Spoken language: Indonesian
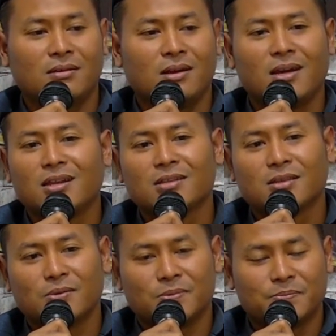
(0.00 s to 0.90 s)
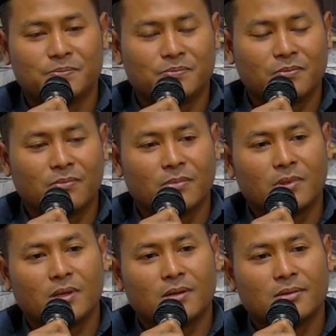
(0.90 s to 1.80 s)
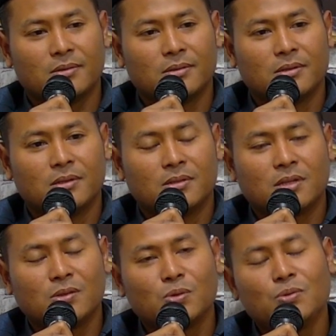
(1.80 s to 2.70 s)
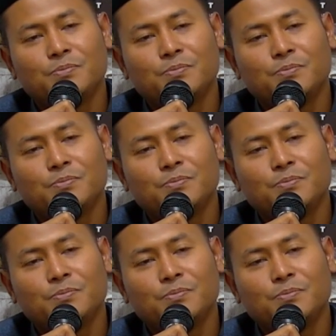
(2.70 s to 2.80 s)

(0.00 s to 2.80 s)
Nggak ada yang tahu. Nah, tentu